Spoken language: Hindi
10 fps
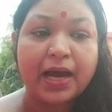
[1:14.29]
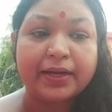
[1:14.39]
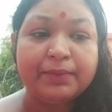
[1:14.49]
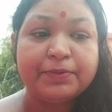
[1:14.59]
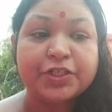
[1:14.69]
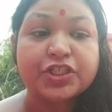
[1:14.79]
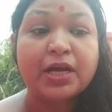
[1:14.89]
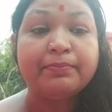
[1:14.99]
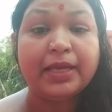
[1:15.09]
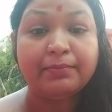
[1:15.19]
भारी
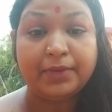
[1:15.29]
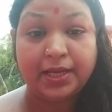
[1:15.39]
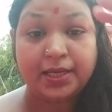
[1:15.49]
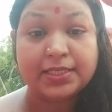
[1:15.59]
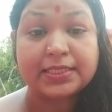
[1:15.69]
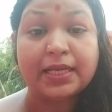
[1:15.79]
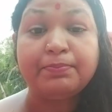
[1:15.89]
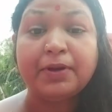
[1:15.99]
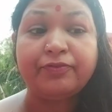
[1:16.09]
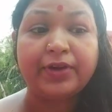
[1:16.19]
पंजा मेमने के सिर
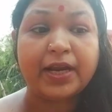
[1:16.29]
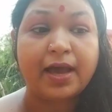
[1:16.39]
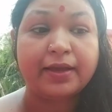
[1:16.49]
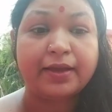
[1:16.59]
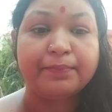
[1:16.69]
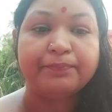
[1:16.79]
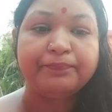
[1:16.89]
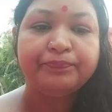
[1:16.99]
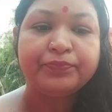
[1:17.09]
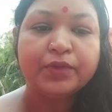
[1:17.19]
पर फहराया
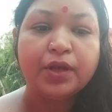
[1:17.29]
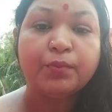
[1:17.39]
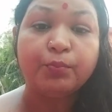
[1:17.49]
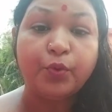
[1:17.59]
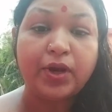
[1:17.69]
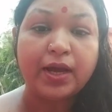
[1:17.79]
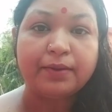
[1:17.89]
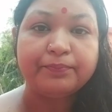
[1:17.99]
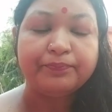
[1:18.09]
बोला